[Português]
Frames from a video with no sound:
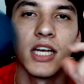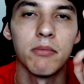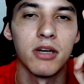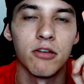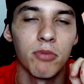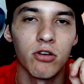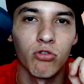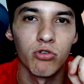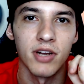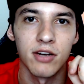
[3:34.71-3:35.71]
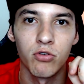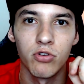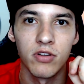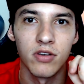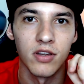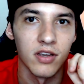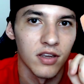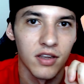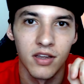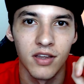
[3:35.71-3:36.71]
Aqui também, eles podem escutar tudo
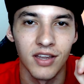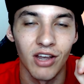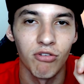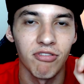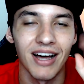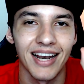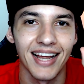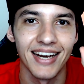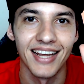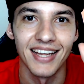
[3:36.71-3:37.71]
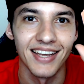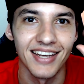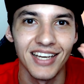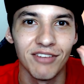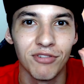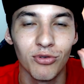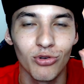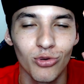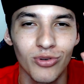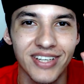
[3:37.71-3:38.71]
que eu falar, né? Eles
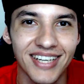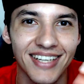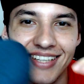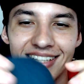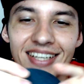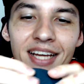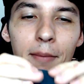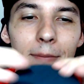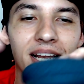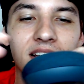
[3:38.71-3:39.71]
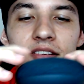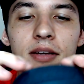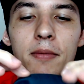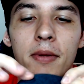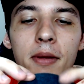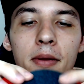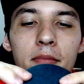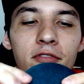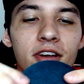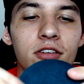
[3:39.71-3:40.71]
vão escutar, beleza?
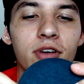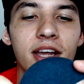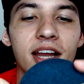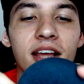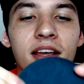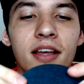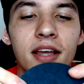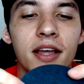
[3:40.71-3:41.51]
Fazer o que, né?